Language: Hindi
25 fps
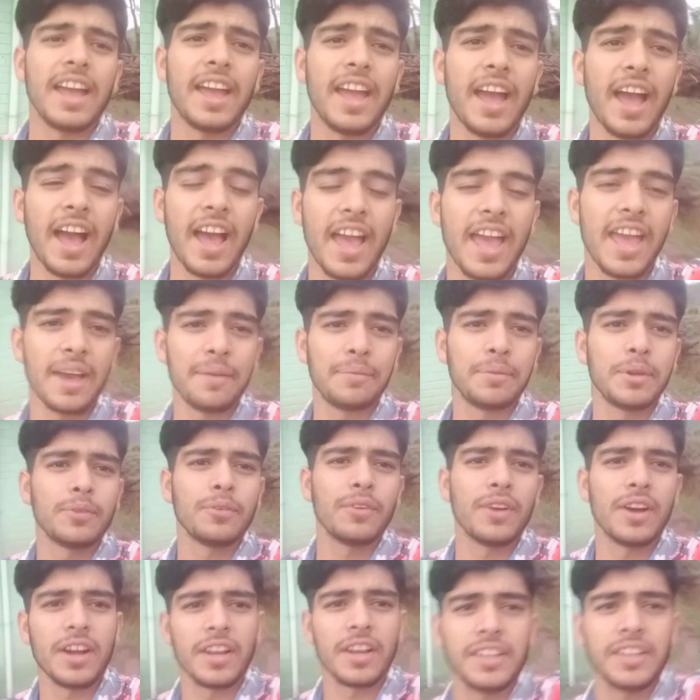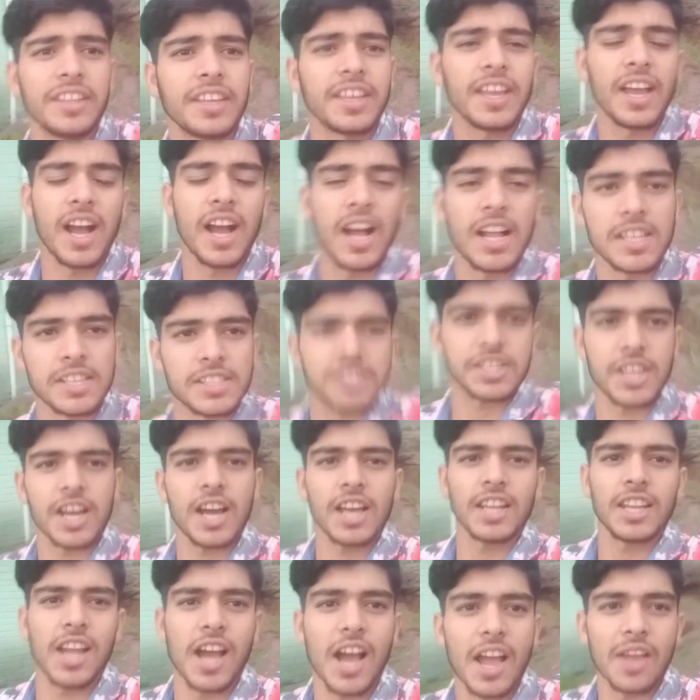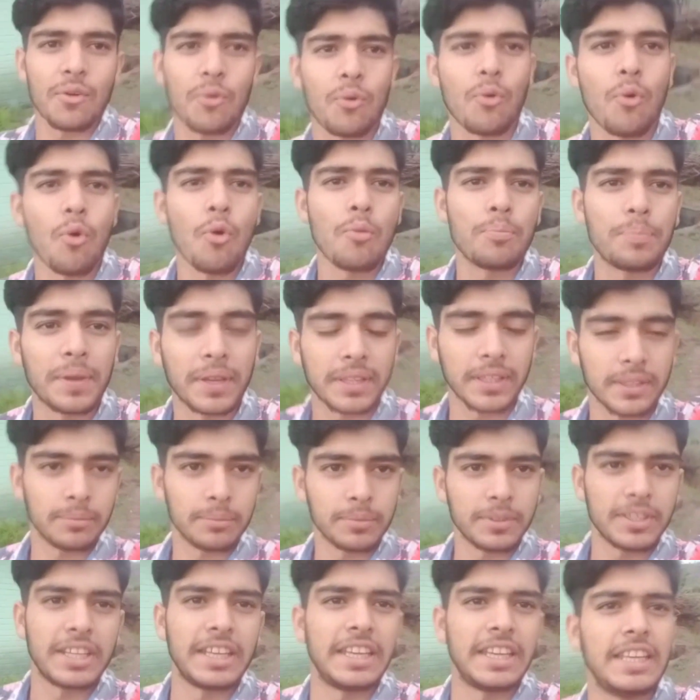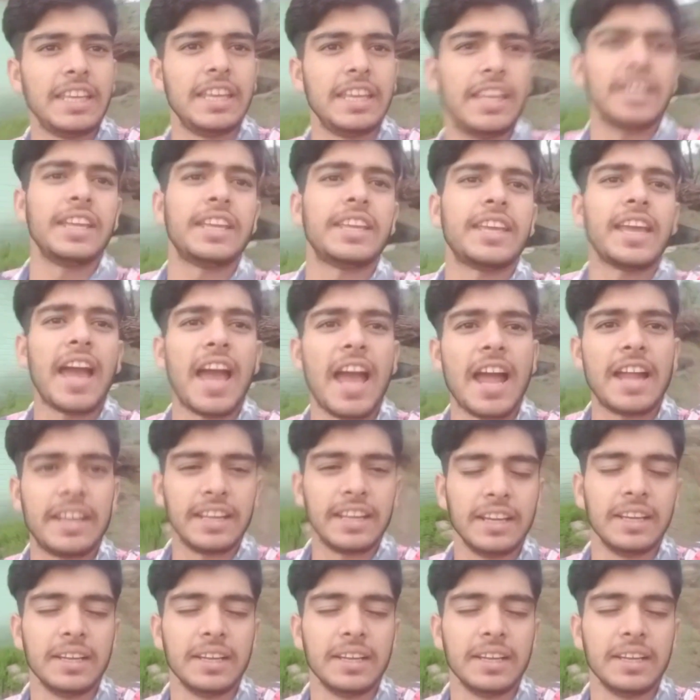हाय एवरीवन की हालचाल आई होप एकदम ठीक एंड